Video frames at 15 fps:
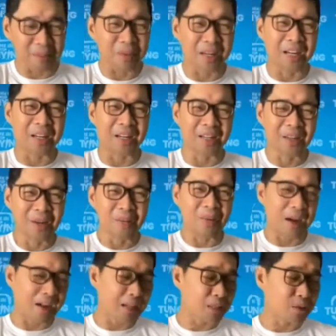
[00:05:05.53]
Baka
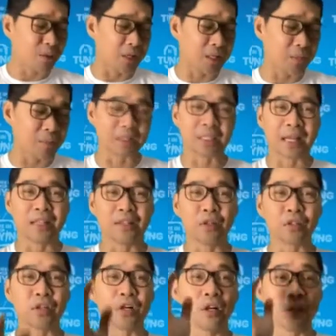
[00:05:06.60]
makasuhan naman tayo
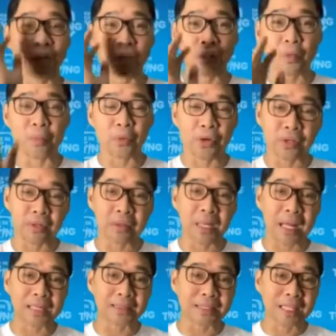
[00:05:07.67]
doon. So, yun po yung
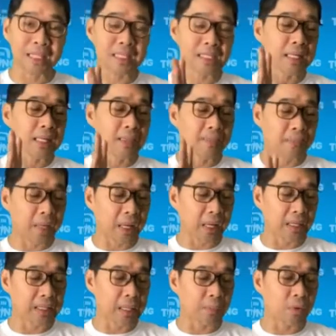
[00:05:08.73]
drug test na
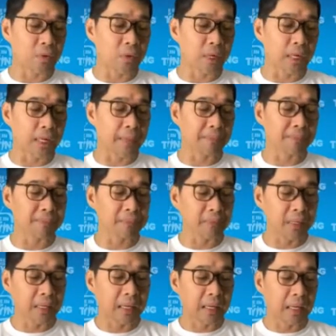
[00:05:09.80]
kanya pong uh,
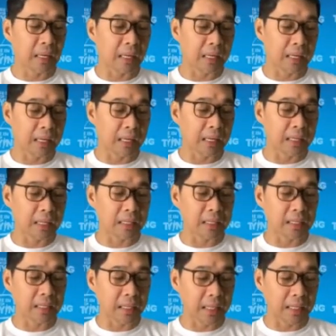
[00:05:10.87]
uh,
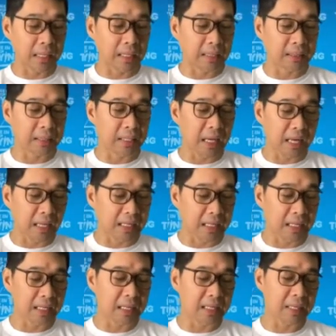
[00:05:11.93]
uh,
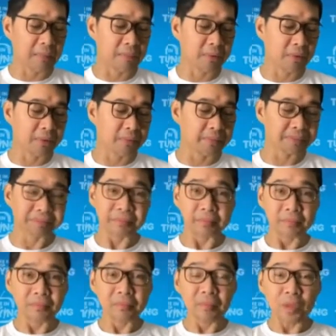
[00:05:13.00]
dinaanan. Ayan po.
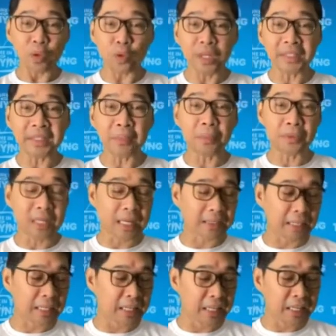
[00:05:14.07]
Ulitin po
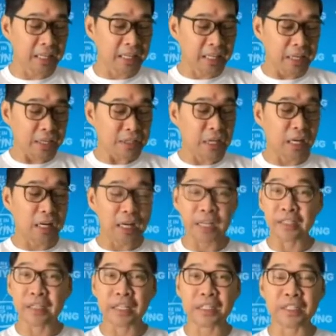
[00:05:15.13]
natin, sa
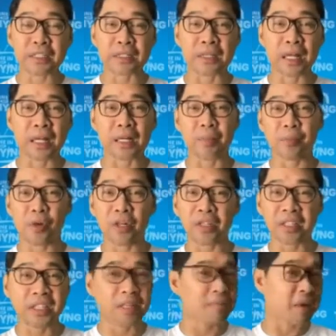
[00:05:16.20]
latest uh,
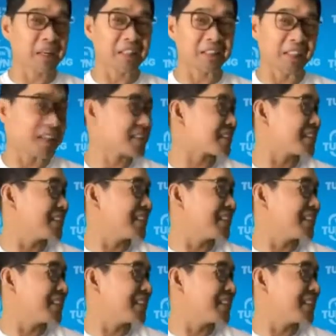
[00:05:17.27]
report ni Marites,